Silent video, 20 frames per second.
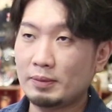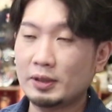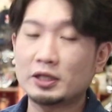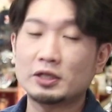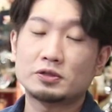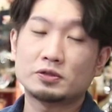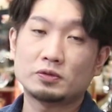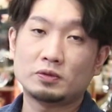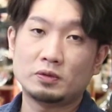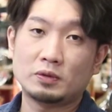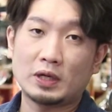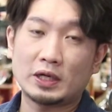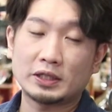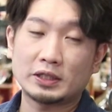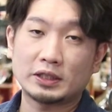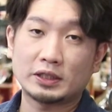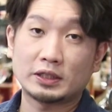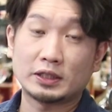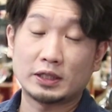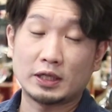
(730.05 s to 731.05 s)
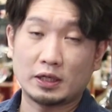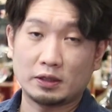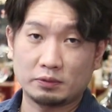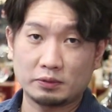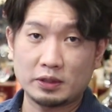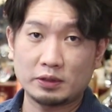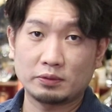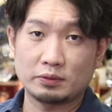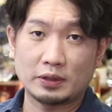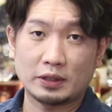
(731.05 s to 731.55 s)
まだ情報入ってきてない
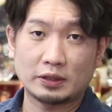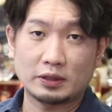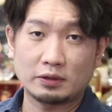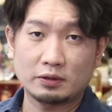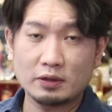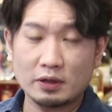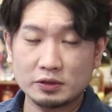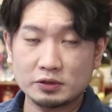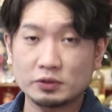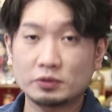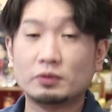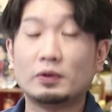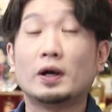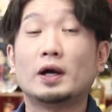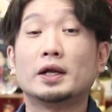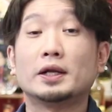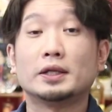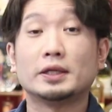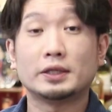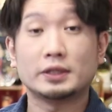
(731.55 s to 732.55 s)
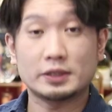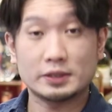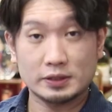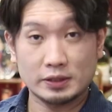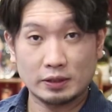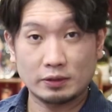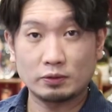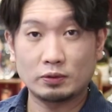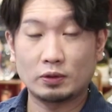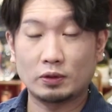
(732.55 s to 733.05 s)
ので、どうなってるかはちょっとわからないんで
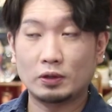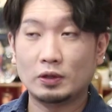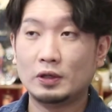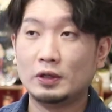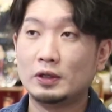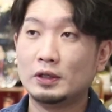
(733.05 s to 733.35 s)
すけど、